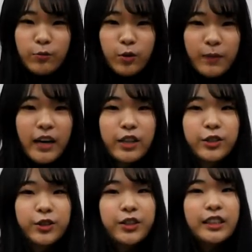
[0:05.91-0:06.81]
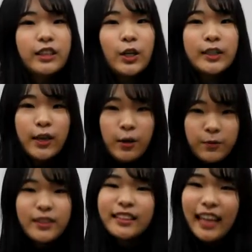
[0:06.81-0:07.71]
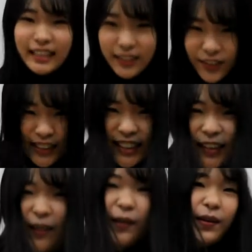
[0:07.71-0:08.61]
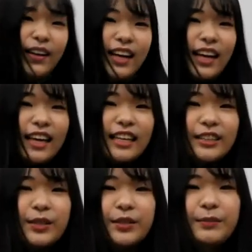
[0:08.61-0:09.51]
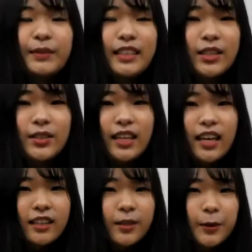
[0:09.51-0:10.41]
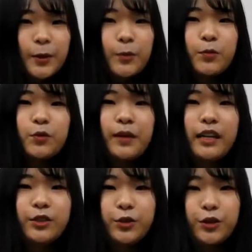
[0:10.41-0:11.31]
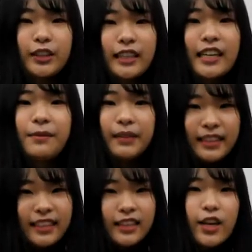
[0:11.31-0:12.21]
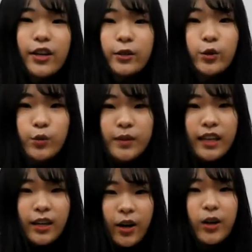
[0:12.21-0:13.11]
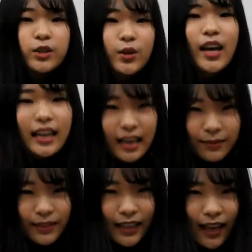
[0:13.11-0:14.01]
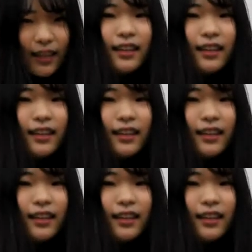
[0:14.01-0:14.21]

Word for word: 성북마을 뉴스 시청자 여러분 안녕하세요. 2017년 새해 첫 성북마을 뉴스 진행을 맡은 주민 앵커 최엘라입니다.